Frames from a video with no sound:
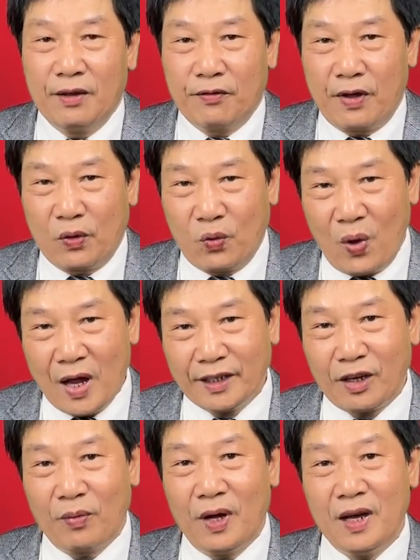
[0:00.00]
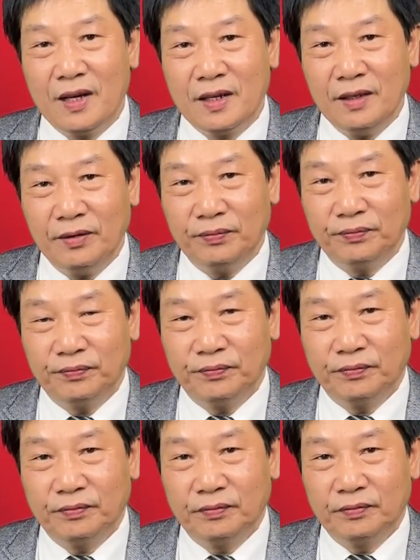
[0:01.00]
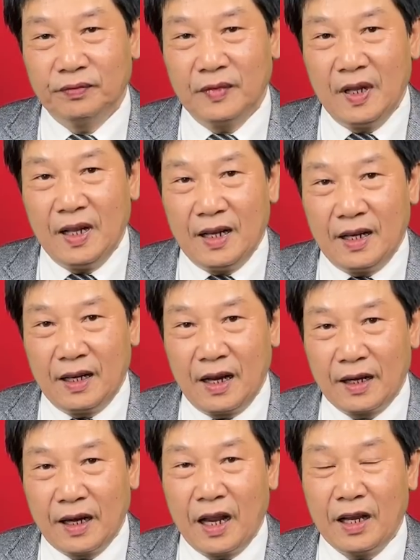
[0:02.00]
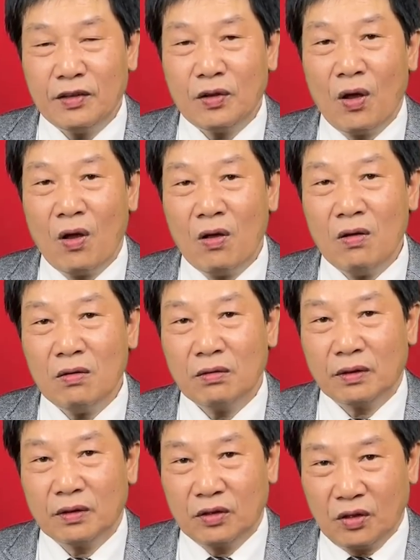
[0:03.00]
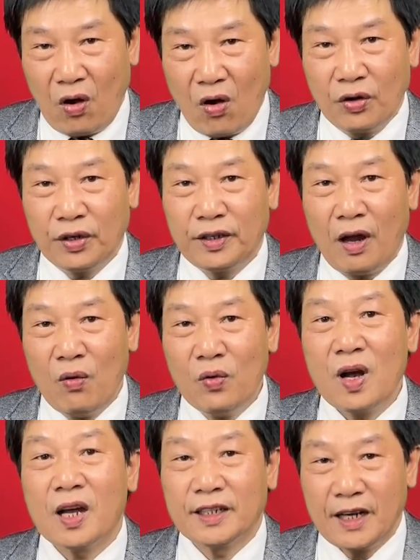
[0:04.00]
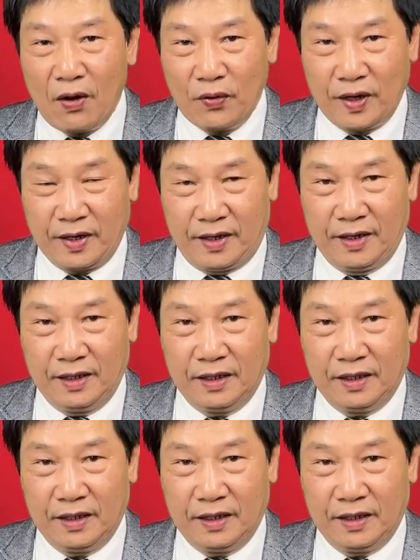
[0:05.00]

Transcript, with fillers: và quan trọng hơn là để cho con cháu đời sau này